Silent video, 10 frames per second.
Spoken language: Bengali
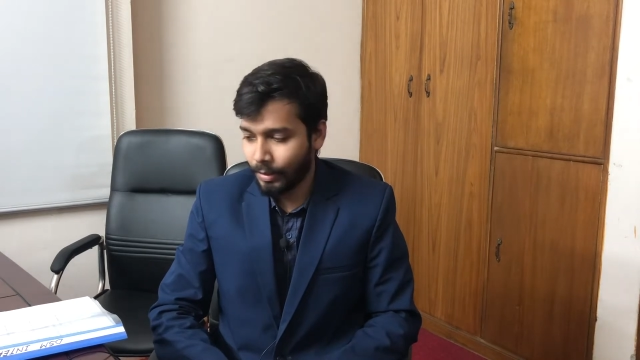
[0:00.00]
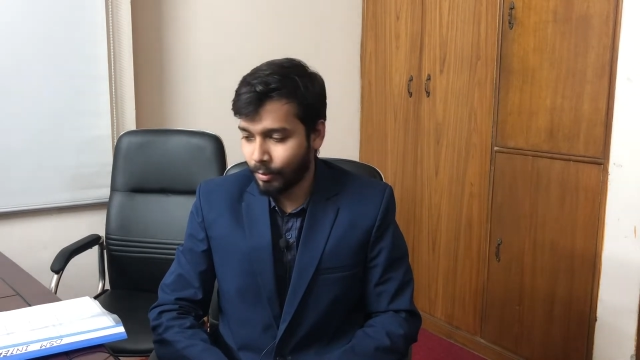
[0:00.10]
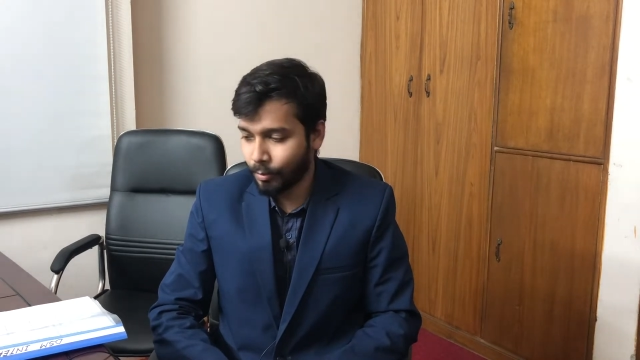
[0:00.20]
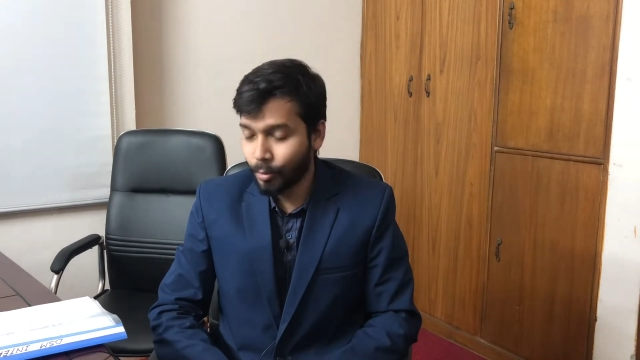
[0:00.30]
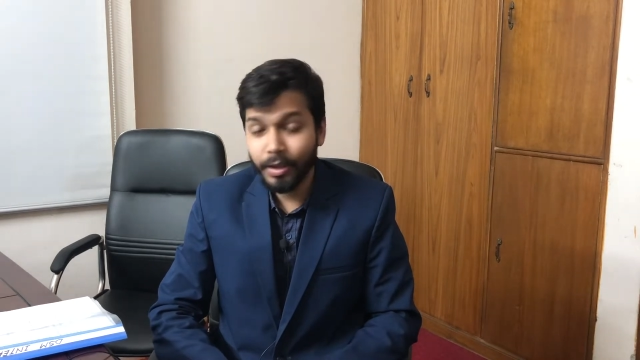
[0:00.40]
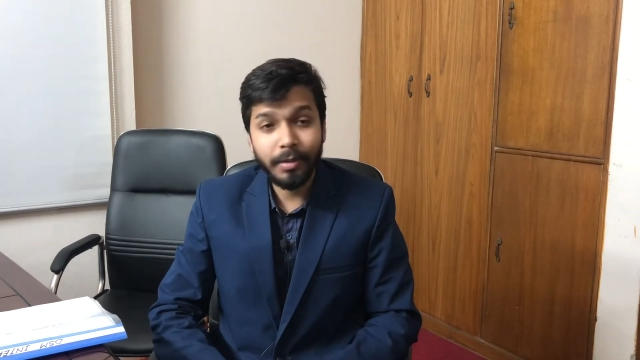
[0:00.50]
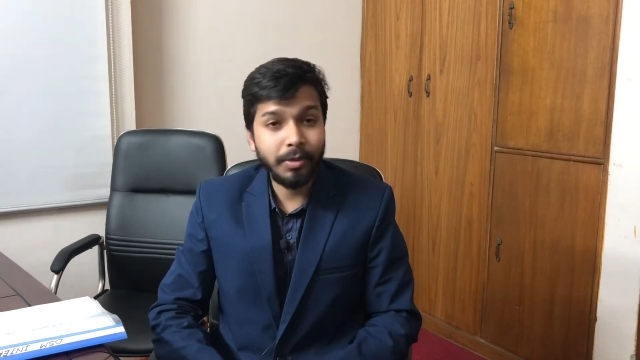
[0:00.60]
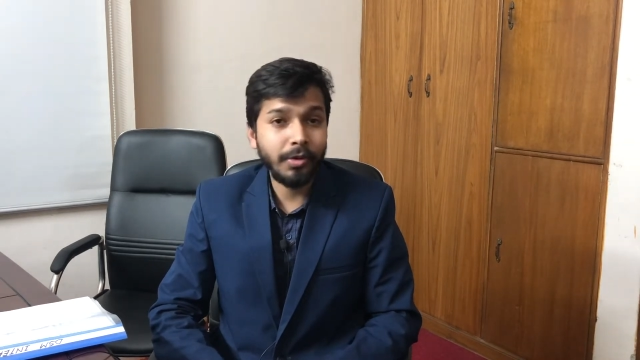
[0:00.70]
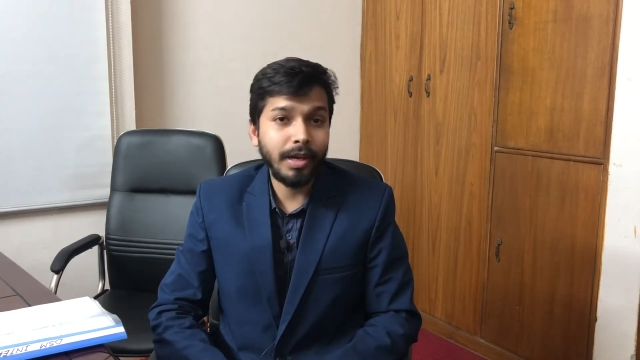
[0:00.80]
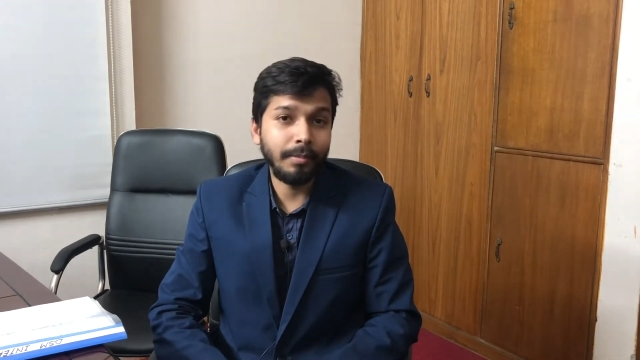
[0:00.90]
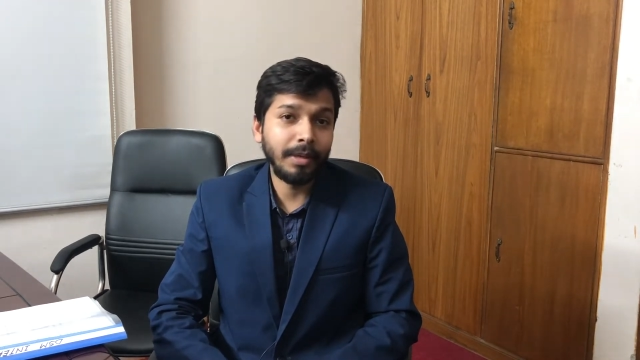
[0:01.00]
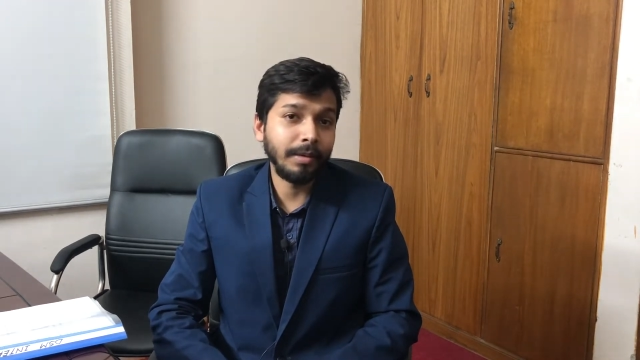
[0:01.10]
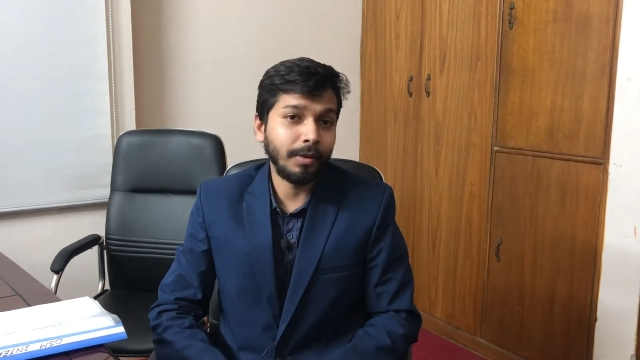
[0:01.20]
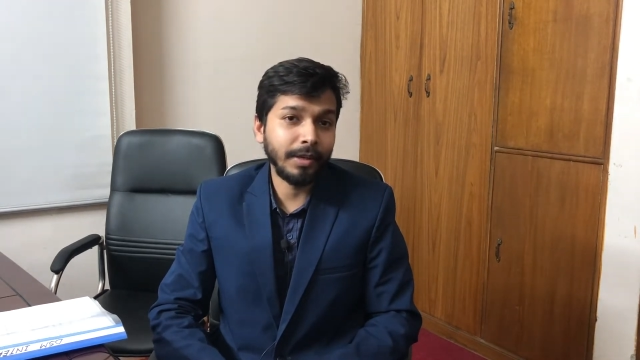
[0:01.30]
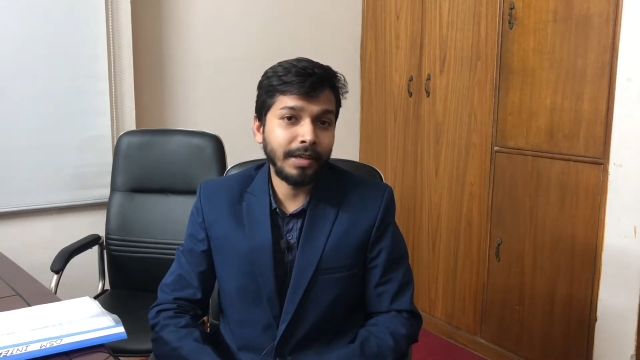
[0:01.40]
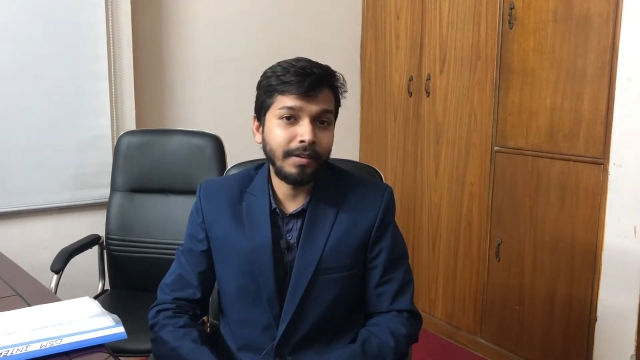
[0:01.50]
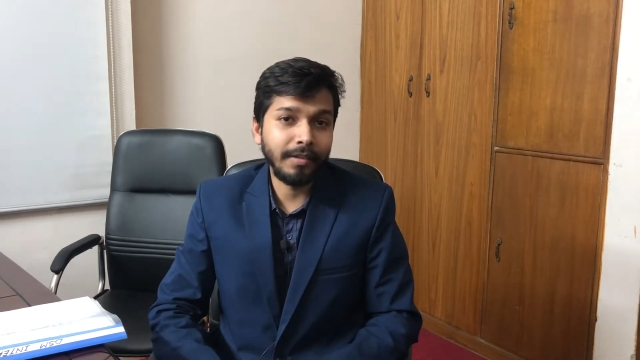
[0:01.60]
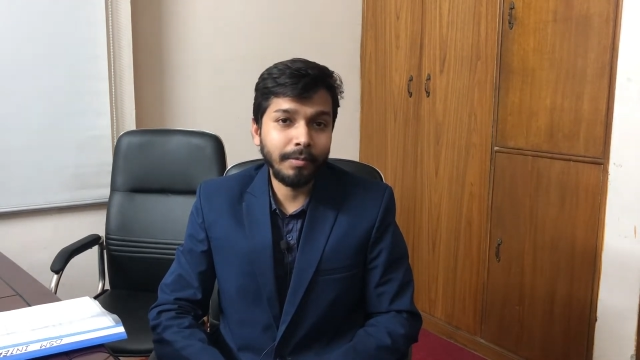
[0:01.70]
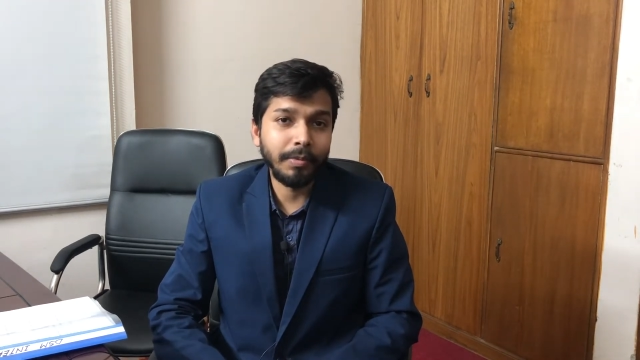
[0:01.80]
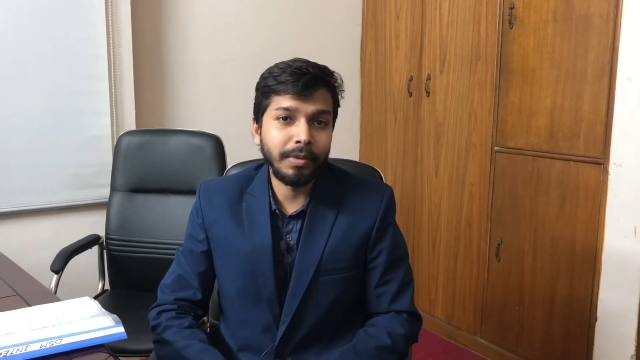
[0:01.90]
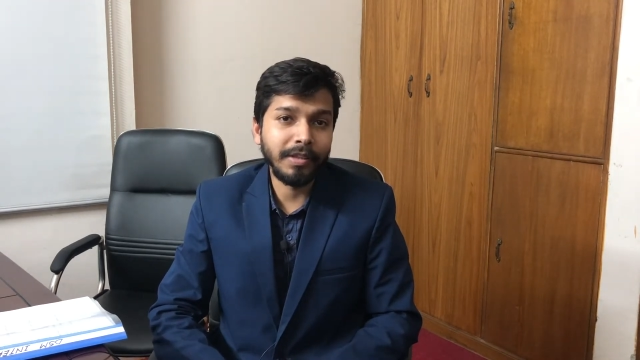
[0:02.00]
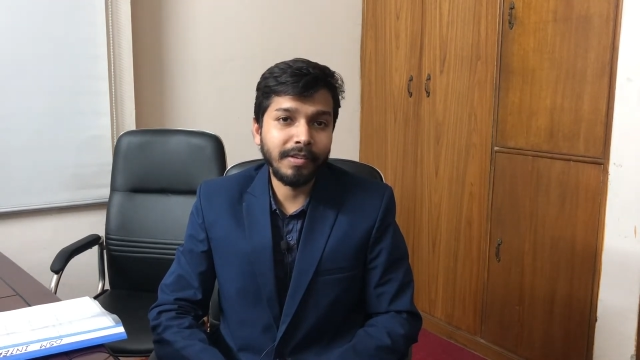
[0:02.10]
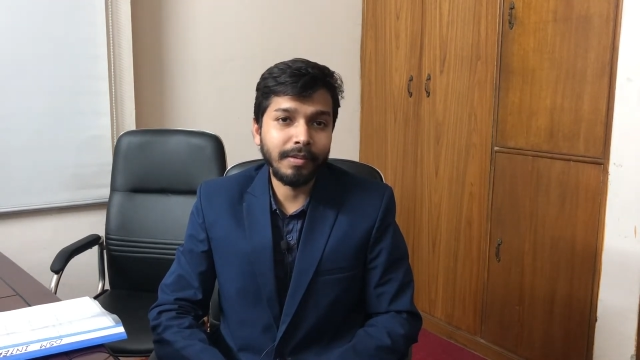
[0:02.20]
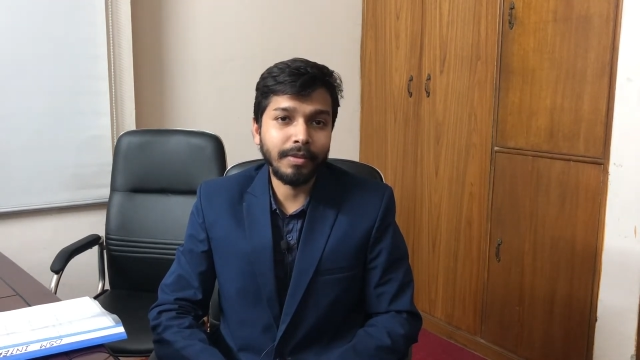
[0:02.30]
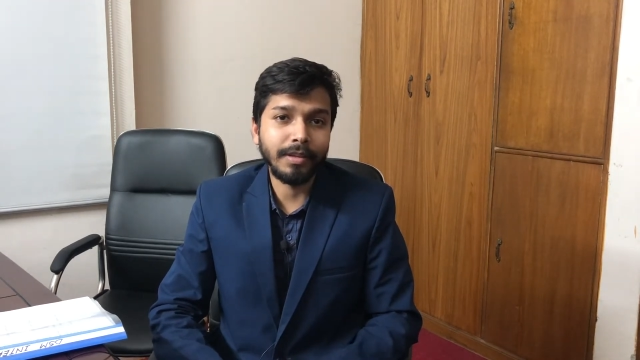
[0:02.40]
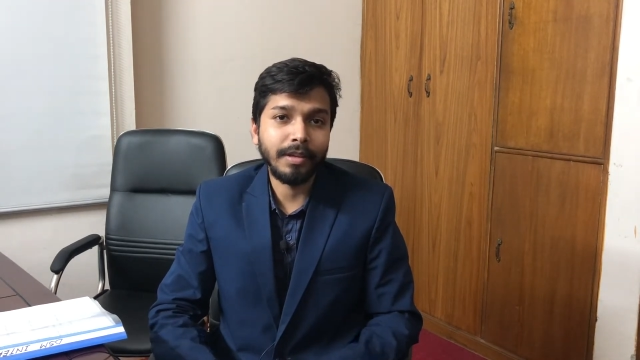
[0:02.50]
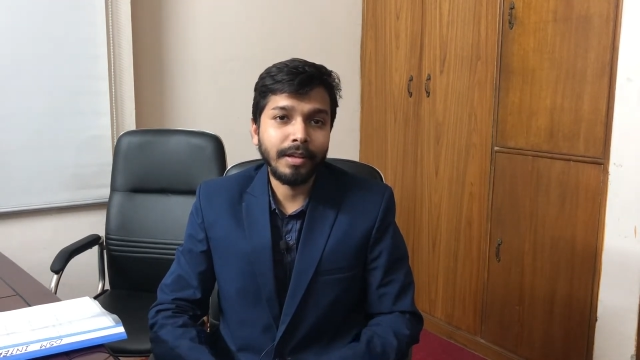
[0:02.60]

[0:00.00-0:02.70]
তো দুঃখের বিষয়ে আমি অনেকের ইন্টারভিউ নিয়েছি ইভেন